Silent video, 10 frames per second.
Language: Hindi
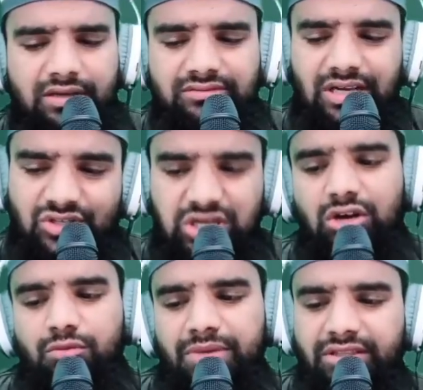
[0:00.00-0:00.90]
बड़ा अच्छा
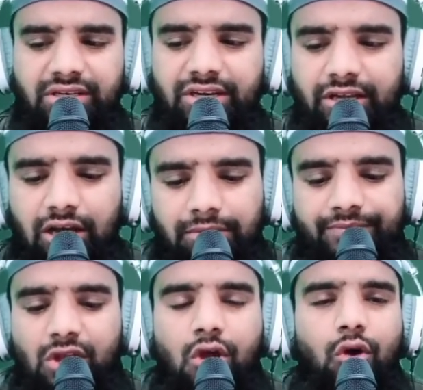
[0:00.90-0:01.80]
और बेहतरीन कलाम
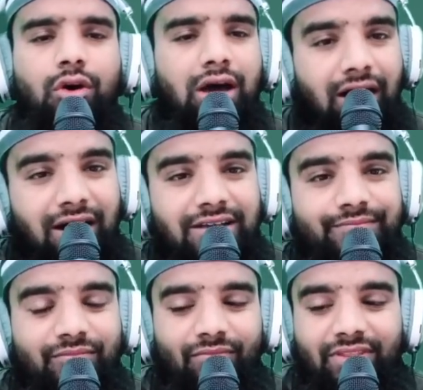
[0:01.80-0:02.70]
है और
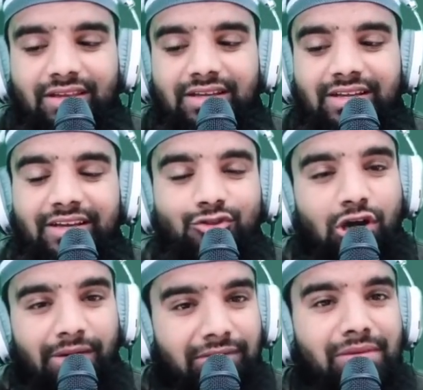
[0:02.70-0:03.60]
हाँ
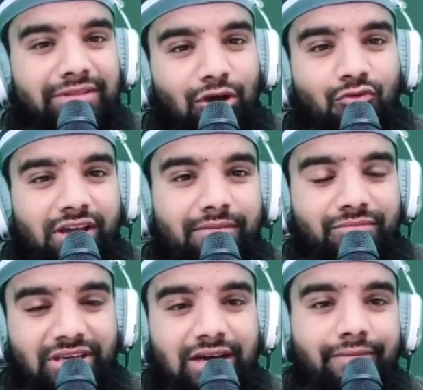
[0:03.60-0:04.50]
जो अमल में बताऊंगा कि
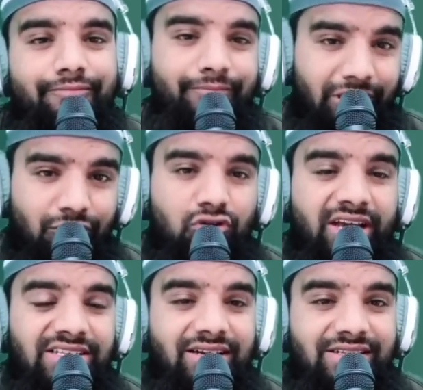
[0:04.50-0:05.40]
मियाँ बीवी को
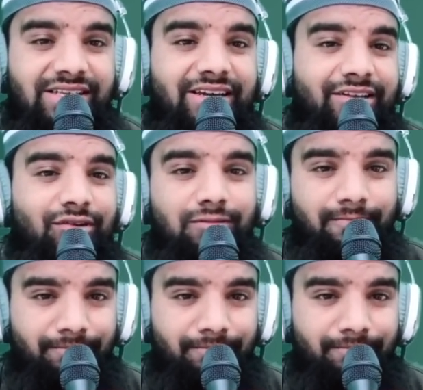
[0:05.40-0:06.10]
कैसे राज़ी करे और